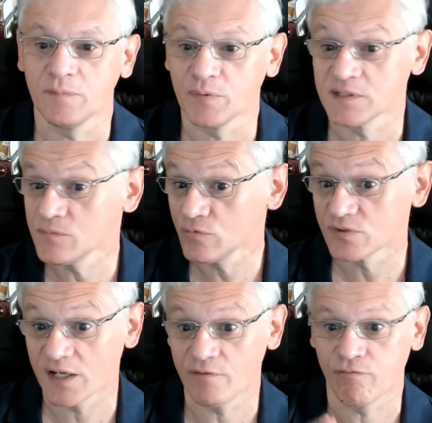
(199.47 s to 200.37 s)
por exemplo, de
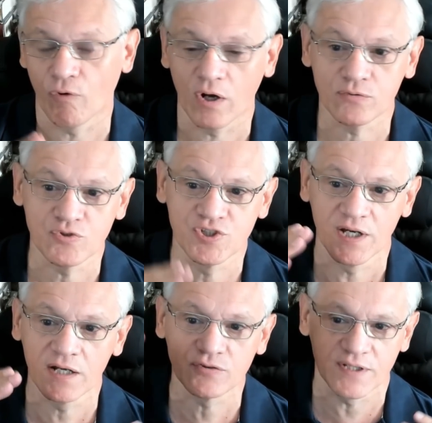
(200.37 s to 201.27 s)
usarem fotos de
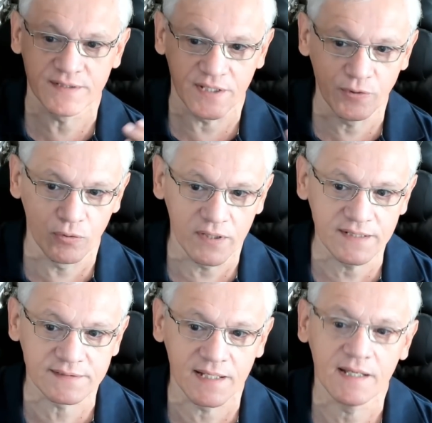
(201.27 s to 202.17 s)
anos
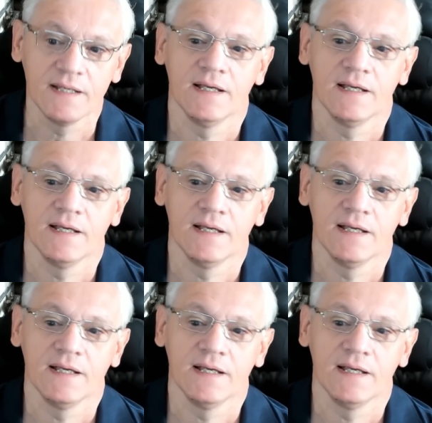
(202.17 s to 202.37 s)
anteriores, né?